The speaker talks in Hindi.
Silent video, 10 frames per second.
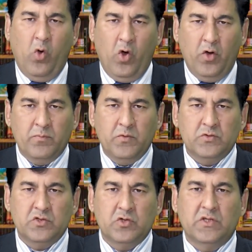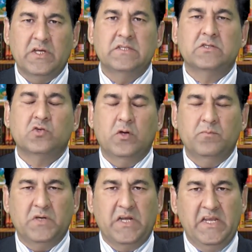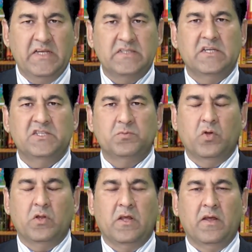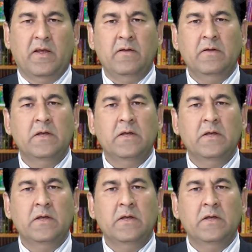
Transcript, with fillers: हार्मोन जो होता है जिसको हम टी एस एच बोलते हैं